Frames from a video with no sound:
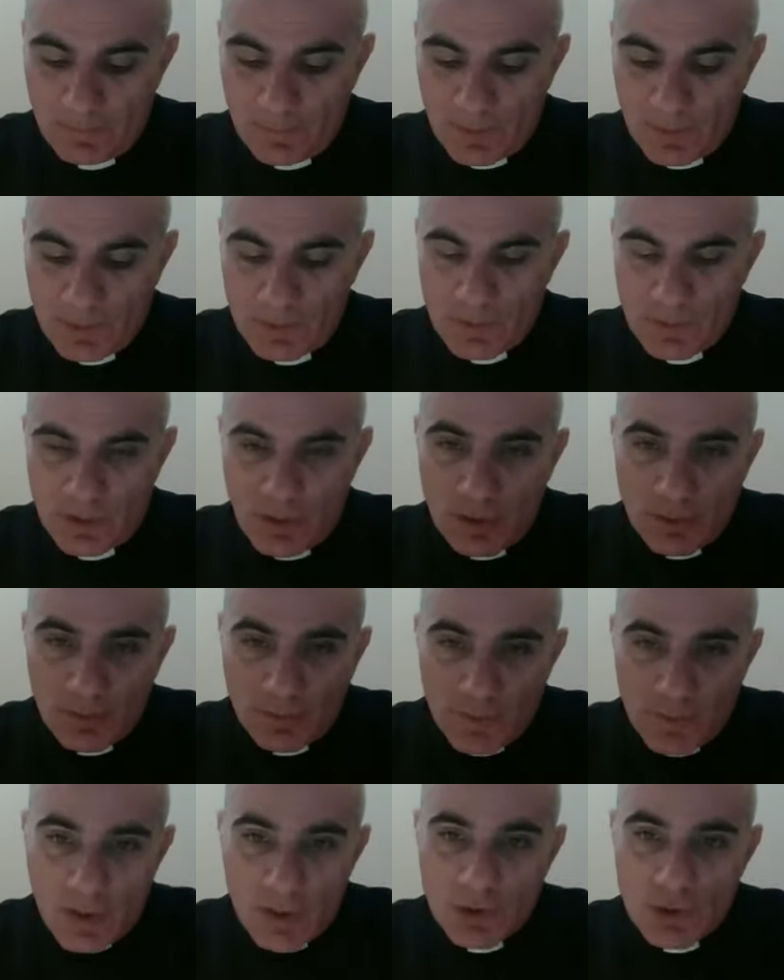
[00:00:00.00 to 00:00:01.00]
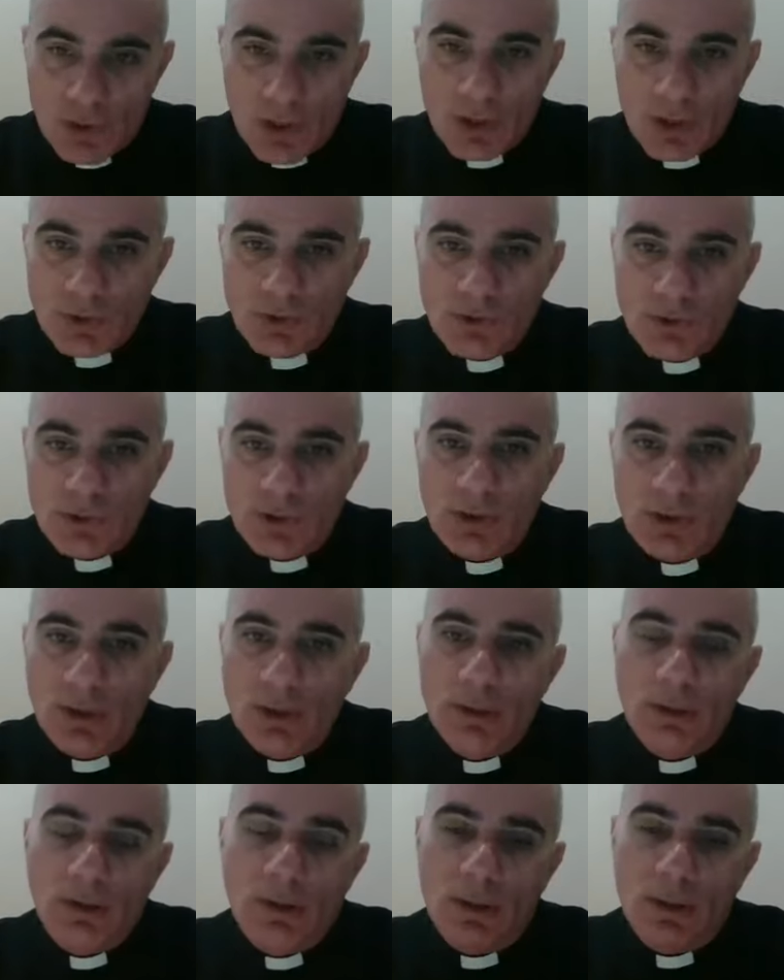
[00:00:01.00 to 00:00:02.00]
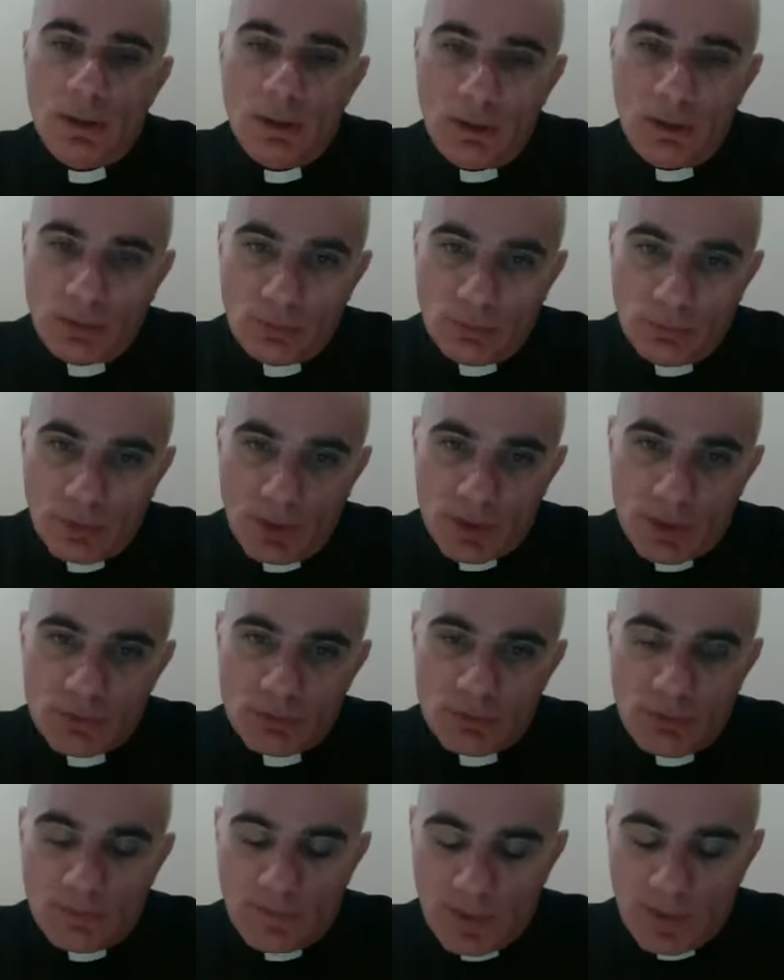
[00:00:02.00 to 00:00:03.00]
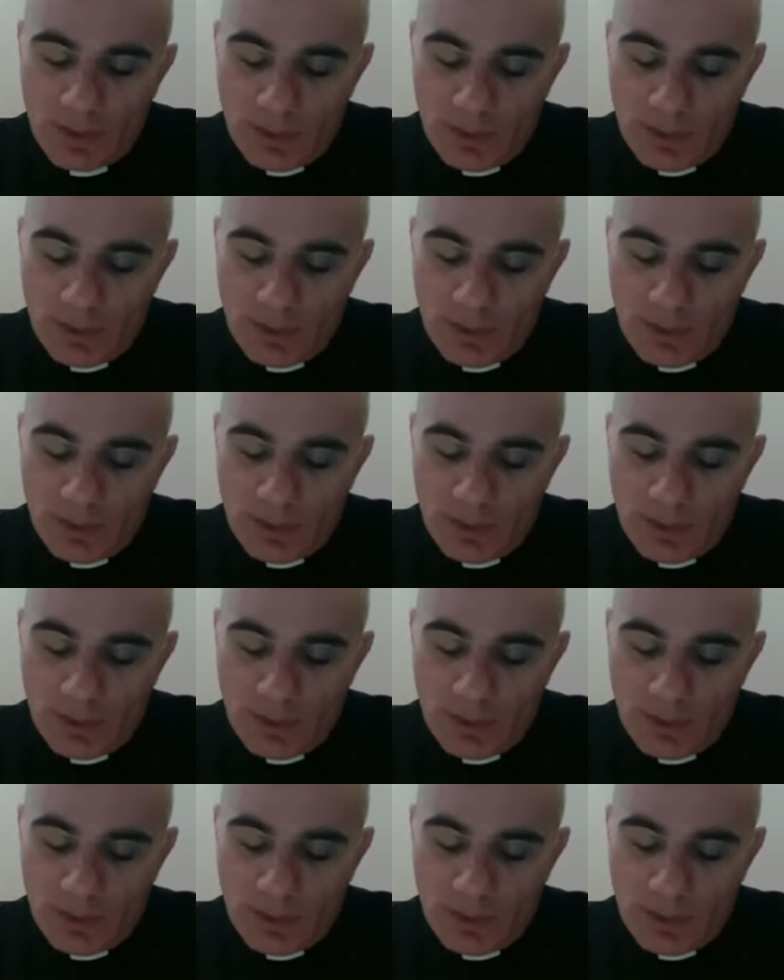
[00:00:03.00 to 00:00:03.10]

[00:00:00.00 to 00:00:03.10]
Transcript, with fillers: Więc te dwie części, liturgia słowa